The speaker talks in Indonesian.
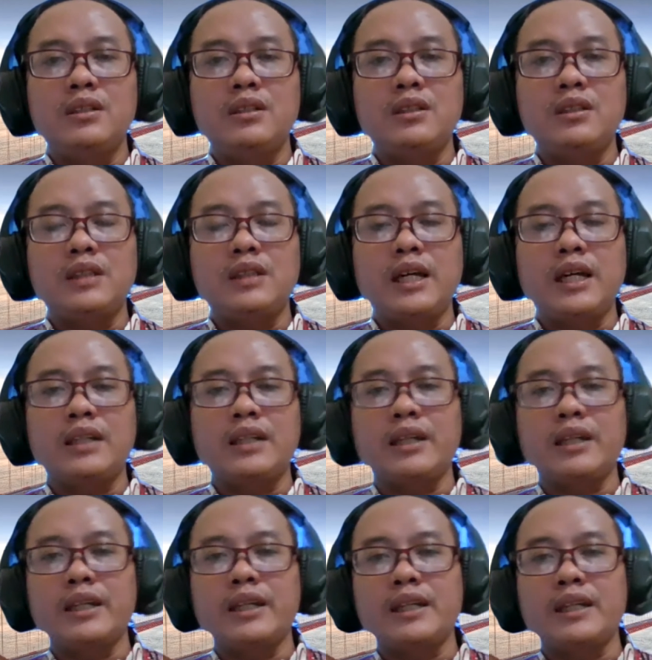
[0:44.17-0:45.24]
eh, sangat
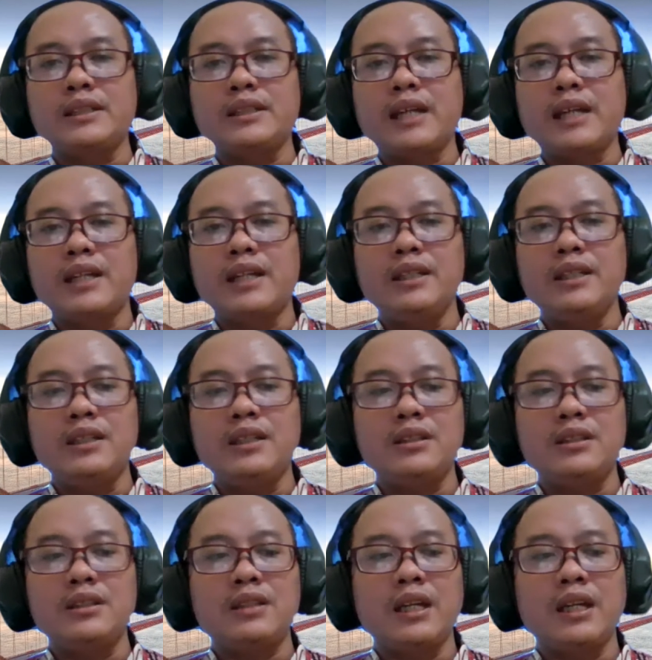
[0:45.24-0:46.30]
terkenal sekali ya
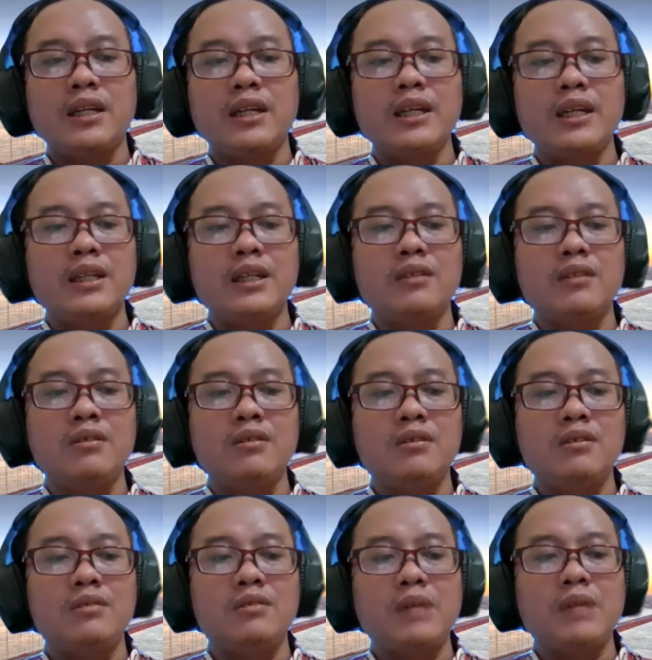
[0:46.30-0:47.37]
trending itu
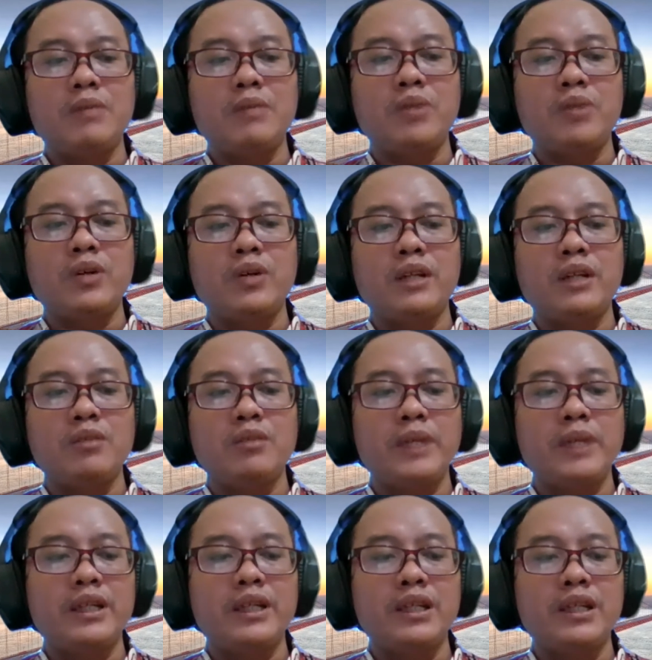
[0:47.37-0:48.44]
Ami Broker itu
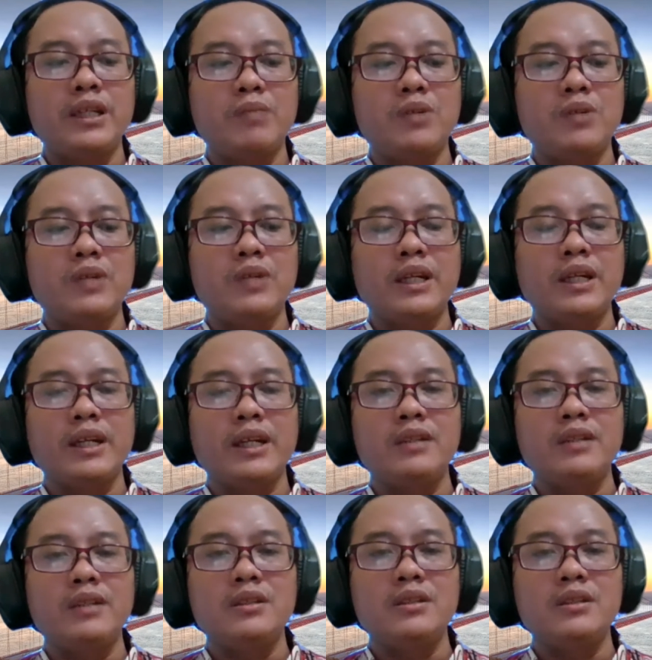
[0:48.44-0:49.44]
banyak yang menggunakan